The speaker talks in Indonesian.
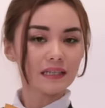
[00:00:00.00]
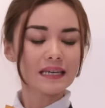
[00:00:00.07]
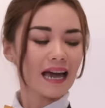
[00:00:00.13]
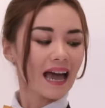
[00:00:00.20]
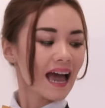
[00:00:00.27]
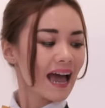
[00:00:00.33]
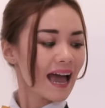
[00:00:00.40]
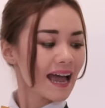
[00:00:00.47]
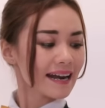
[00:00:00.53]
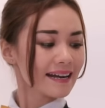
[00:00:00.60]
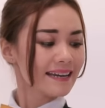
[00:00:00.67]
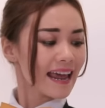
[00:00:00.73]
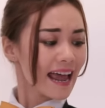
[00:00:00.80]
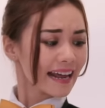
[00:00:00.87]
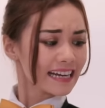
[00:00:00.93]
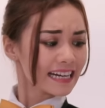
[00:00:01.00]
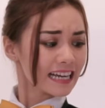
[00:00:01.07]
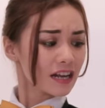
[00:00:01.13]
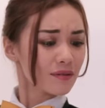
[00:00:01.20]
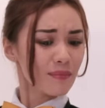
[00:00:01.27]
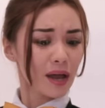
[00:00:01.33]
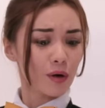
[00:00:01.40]
Ya ada, ini
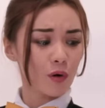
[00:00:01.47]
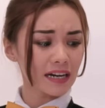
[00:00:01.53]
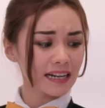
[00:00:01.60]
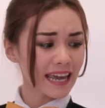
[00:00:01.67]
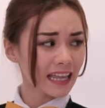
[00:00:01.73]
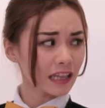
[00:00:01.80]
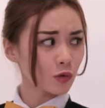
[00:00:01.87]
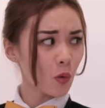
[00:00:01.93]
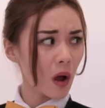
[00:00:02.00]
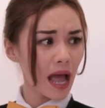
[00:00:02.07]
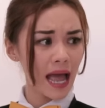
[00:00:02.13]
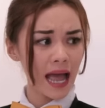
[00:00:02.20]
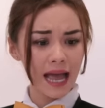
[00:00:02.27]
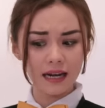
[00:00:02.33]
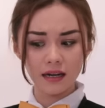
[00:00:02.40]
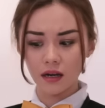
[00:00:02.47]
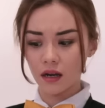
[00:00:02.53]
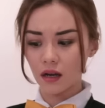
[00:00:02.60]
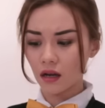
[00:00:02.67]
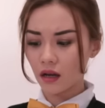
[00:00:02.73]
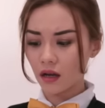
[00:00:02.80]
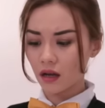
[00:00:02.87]
kan buy one get
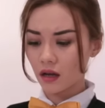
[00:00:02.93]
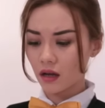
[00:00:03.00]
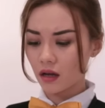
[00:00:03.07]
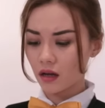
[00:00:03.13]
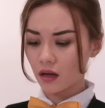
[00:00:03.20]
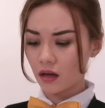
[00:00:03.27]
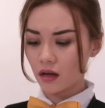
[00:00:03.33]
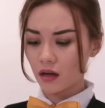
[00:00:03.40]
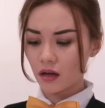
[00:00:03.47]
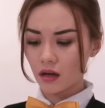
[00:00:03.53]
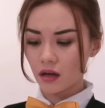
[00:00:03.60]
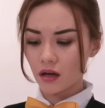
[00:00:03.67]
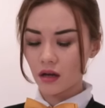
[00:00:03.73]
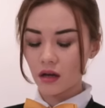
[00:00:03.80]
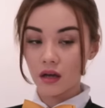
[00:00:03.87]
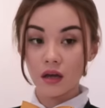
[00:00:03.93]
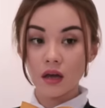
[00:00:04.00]
Kamu tahu dari mana?